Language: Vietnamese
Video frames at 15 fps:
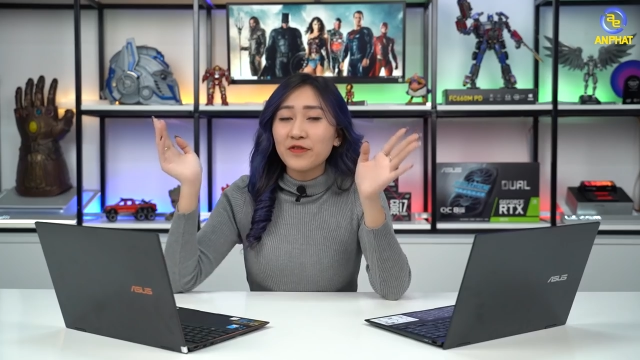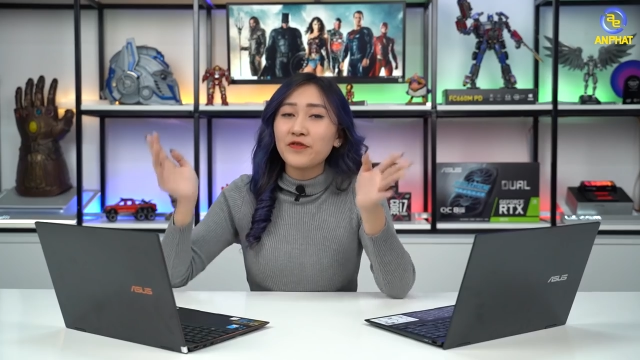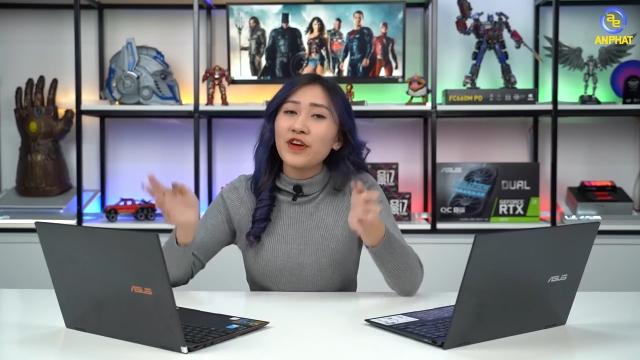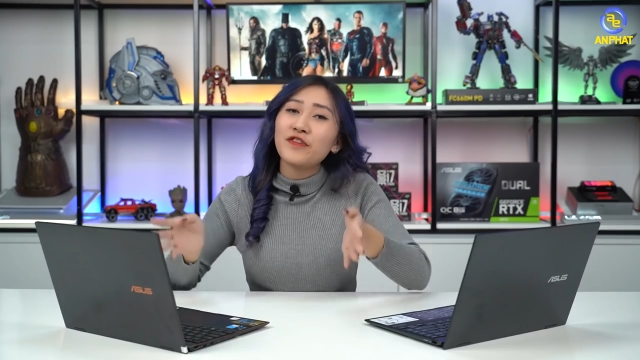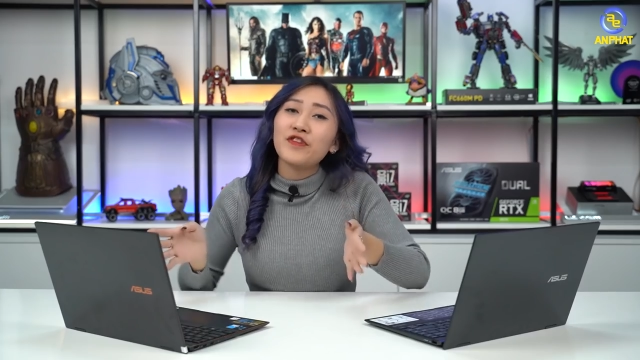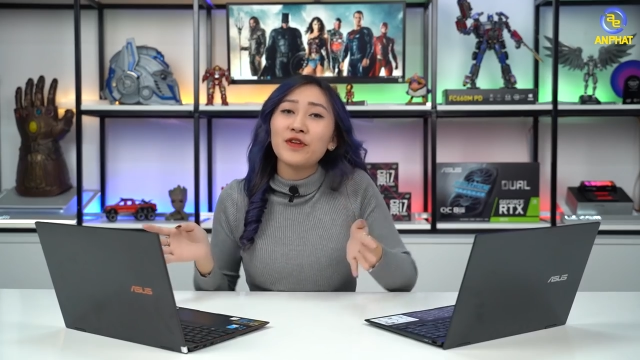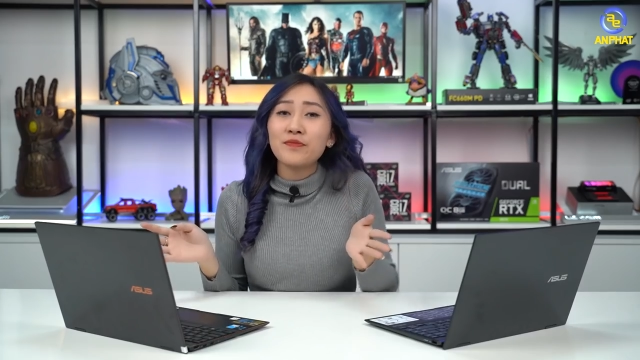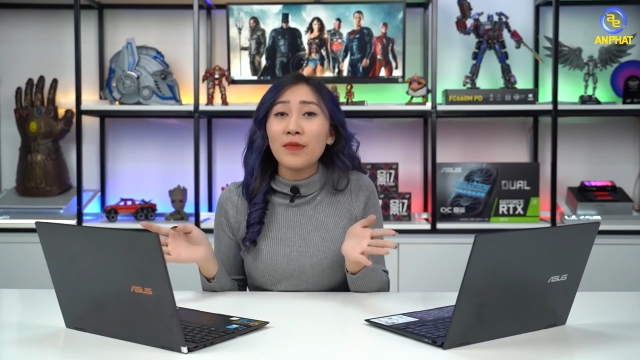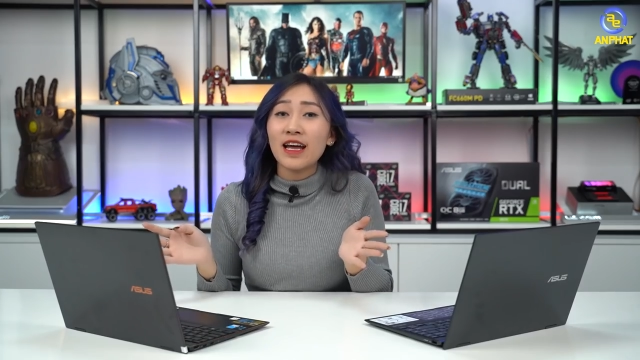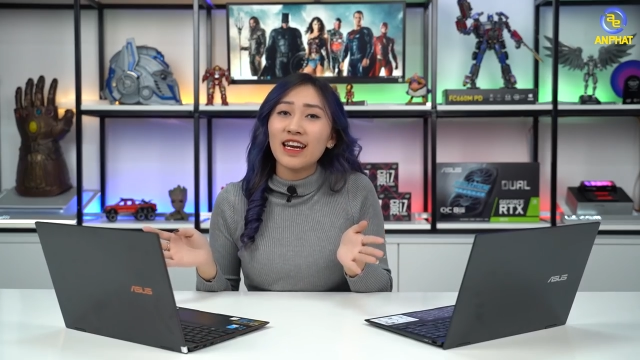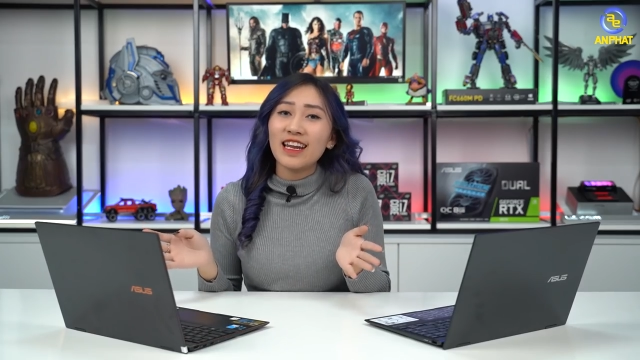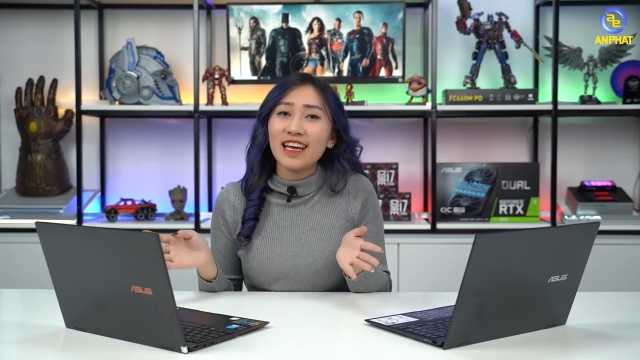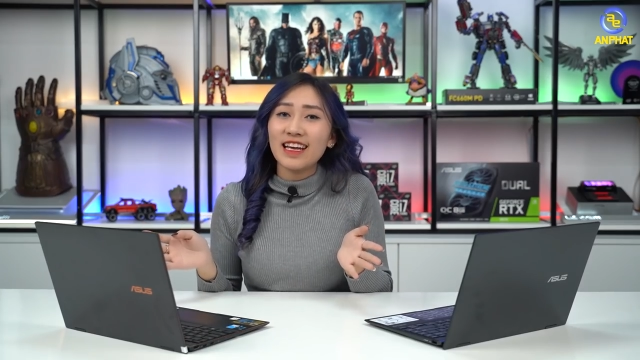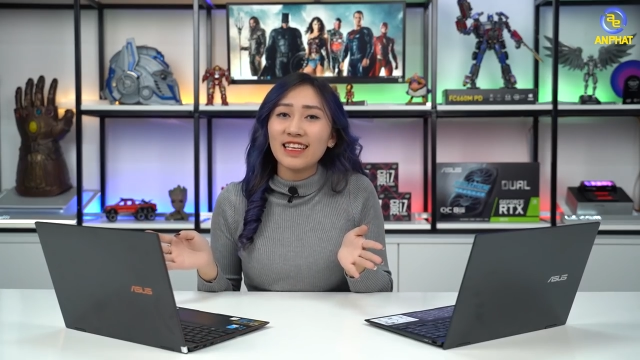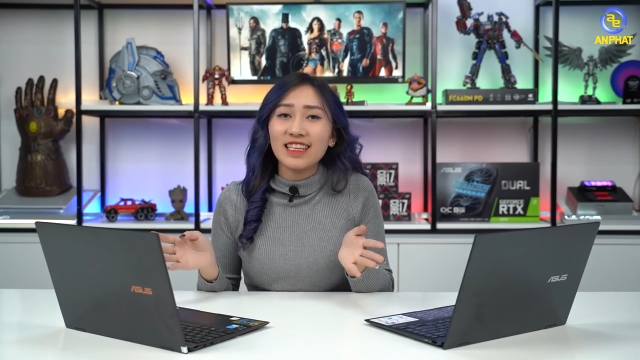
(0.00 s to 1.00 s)
Về phần
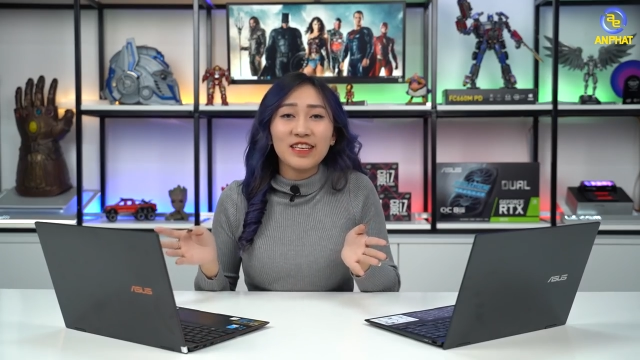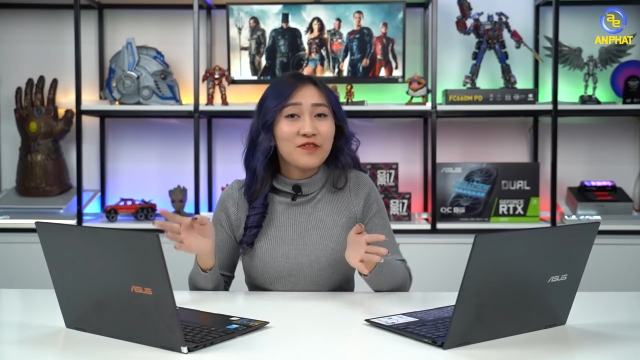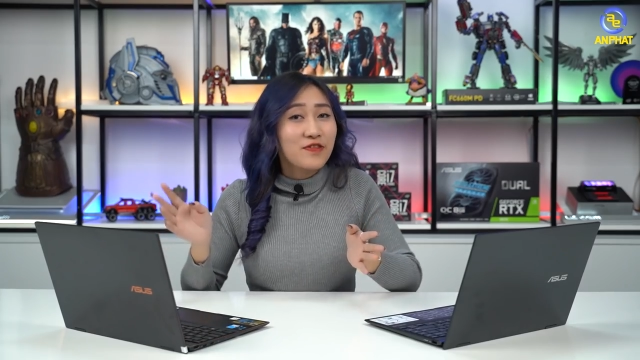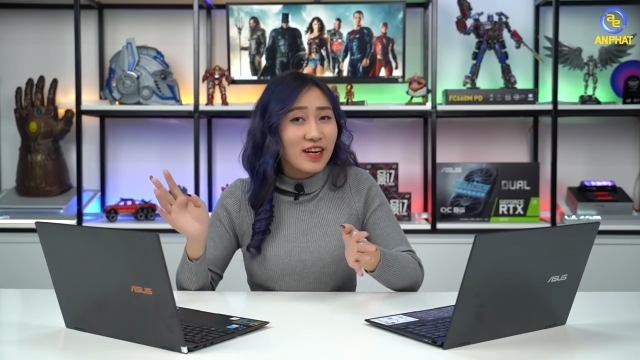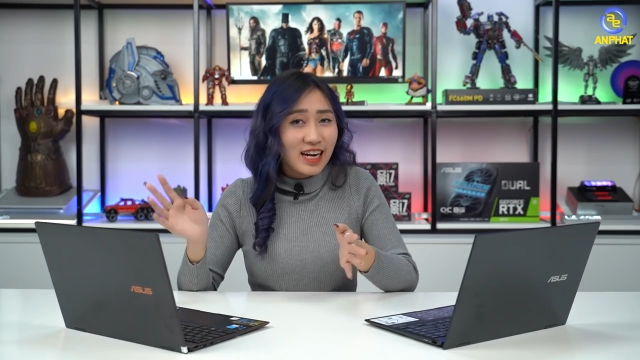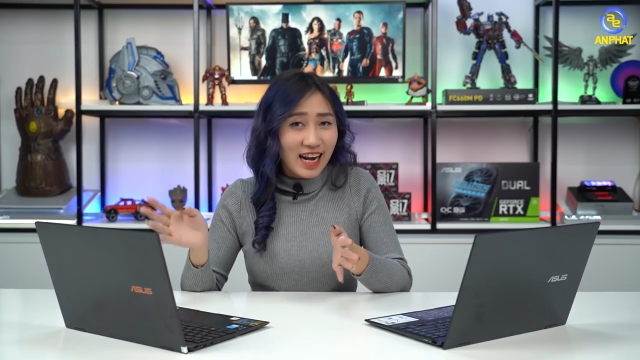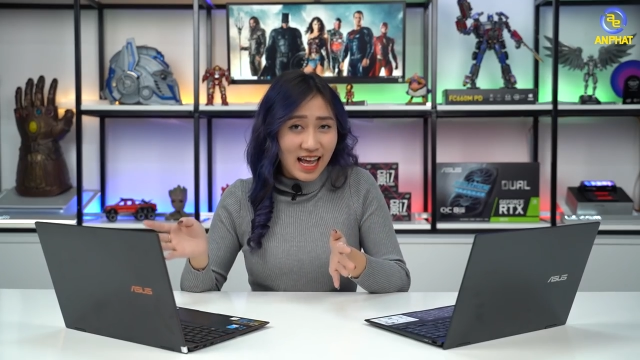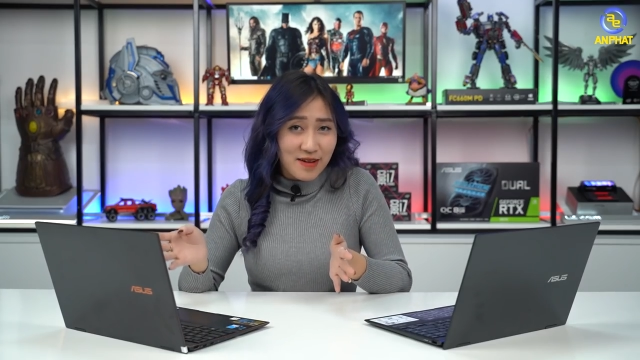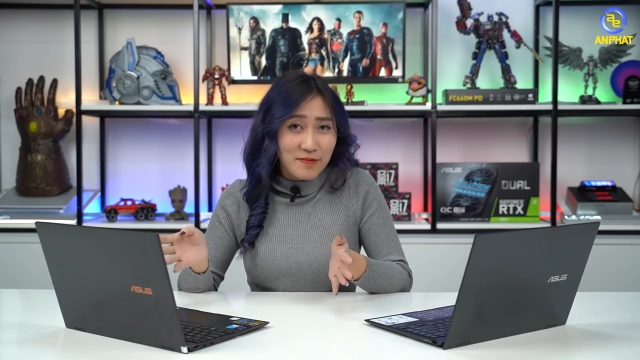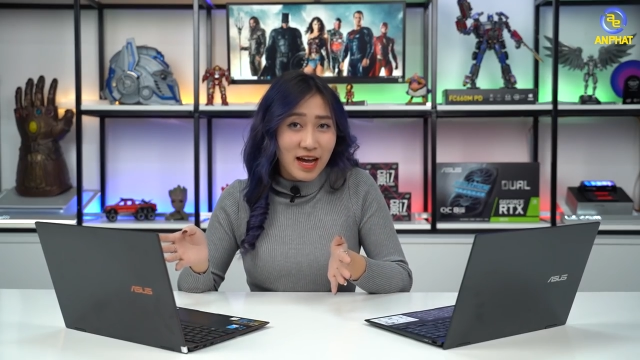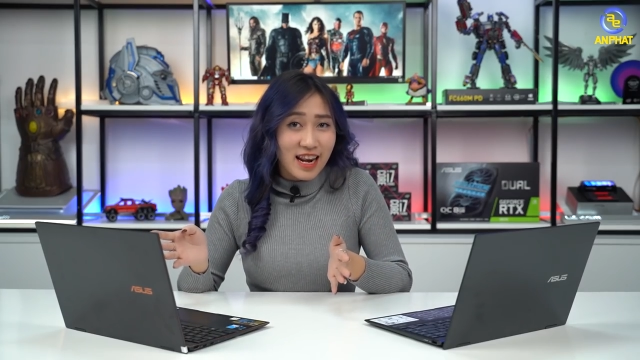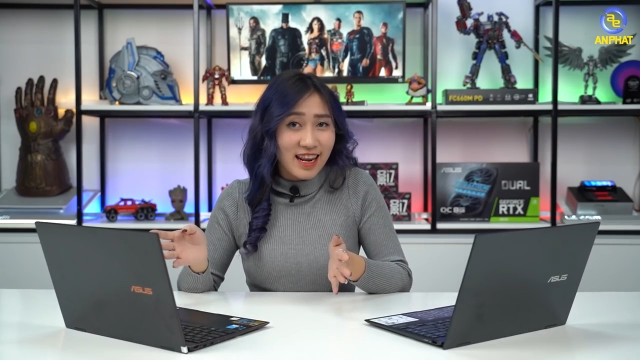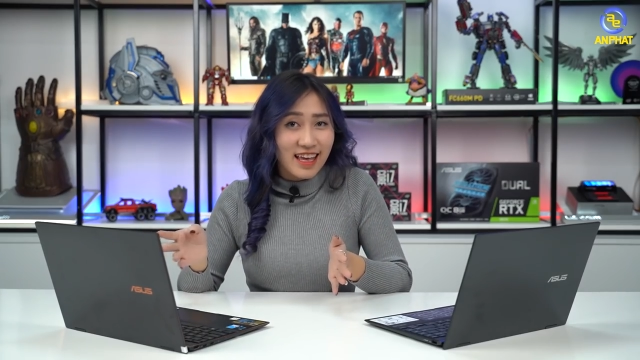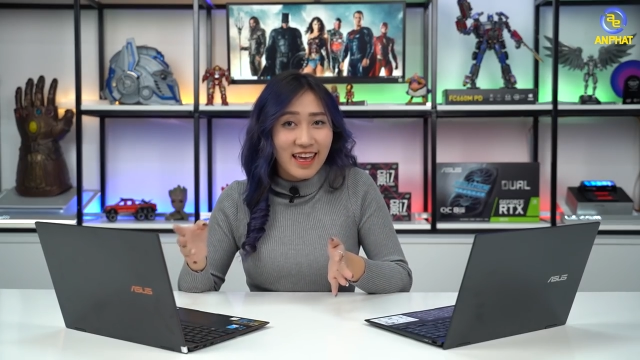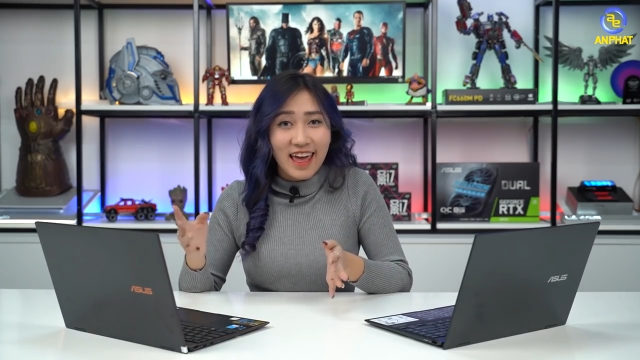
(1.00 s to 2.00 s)
bản lề thì vẫn là
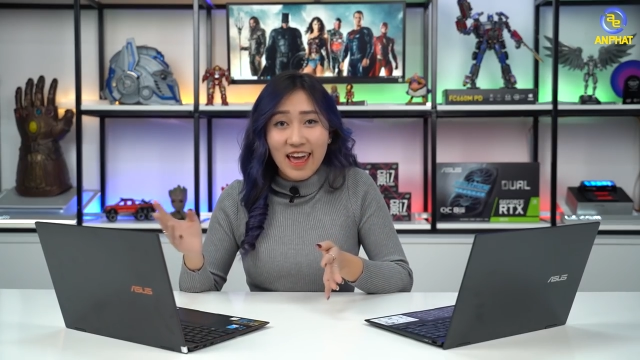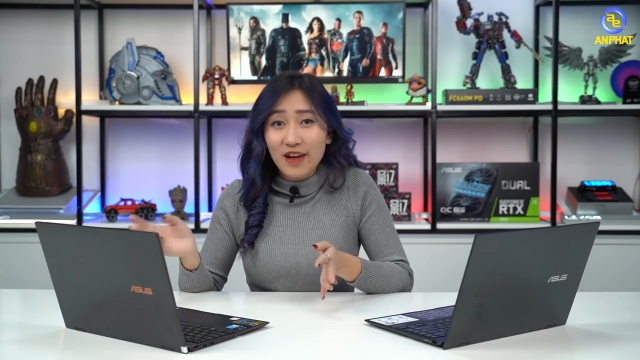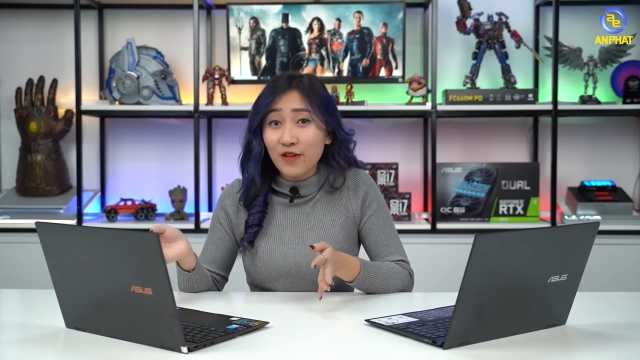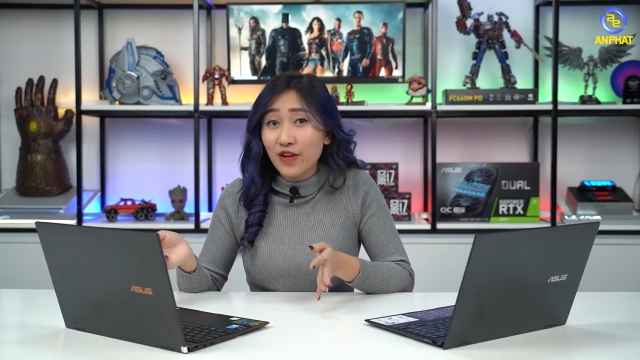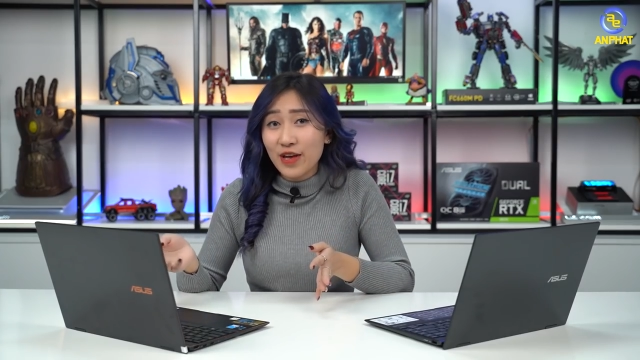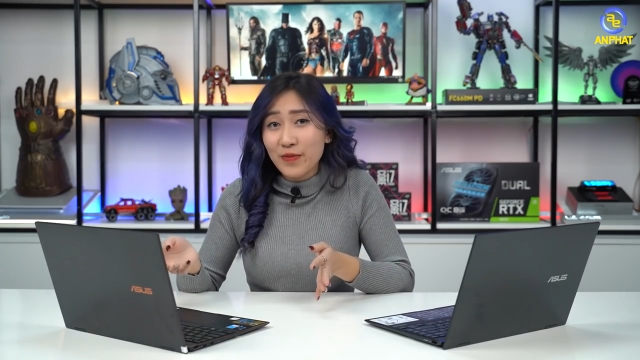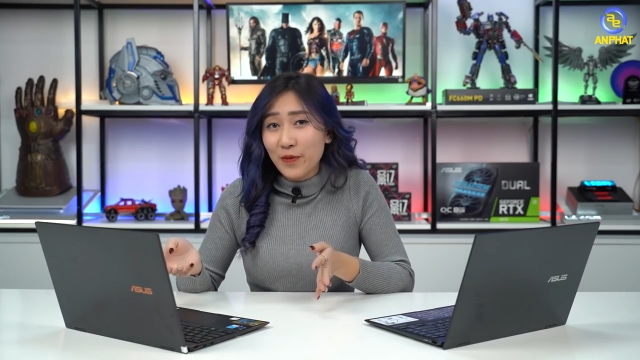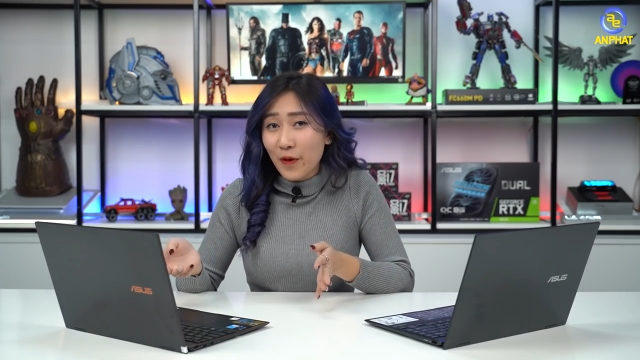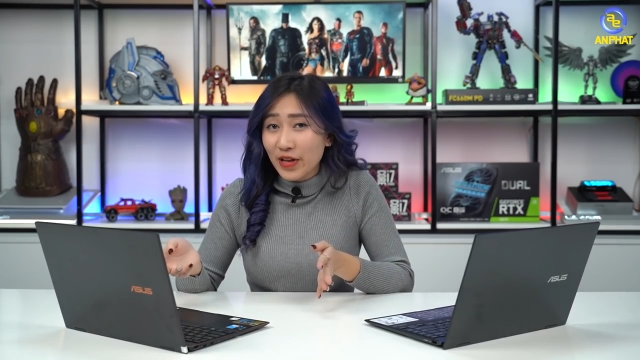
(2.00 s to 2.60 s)
bản lề Egolip